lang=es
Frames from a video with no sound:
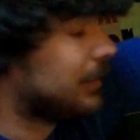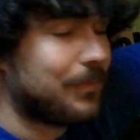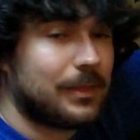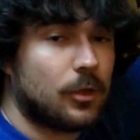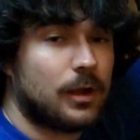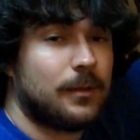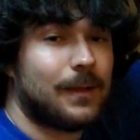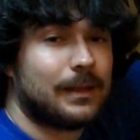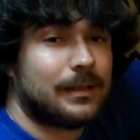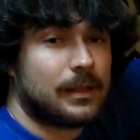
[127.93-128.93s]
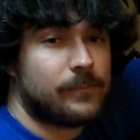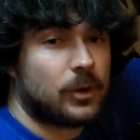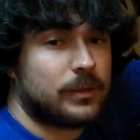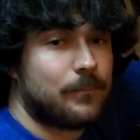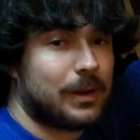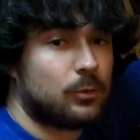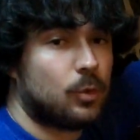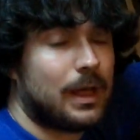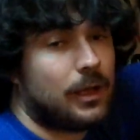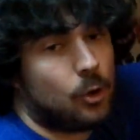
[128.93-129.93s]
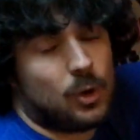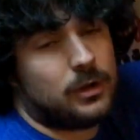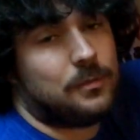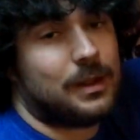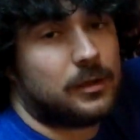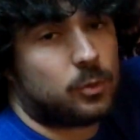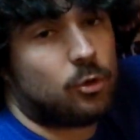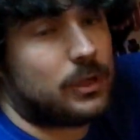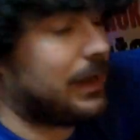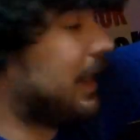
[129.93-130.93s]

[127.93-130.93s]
dependiendo del nivel que tengamos la temperatura o el nivel de ruido que